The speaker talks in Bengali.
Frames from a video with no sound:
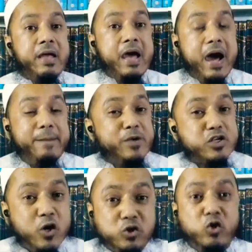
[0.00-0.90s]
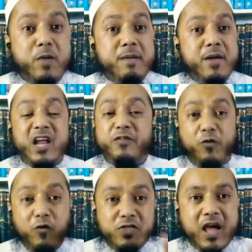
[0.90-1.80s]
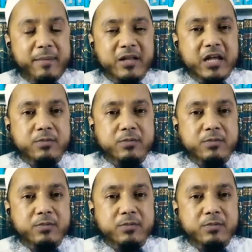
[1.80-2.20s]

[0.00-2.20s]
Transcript: আপনার শত্রু ভাইবেন না ফোন দিয়ে আমাদের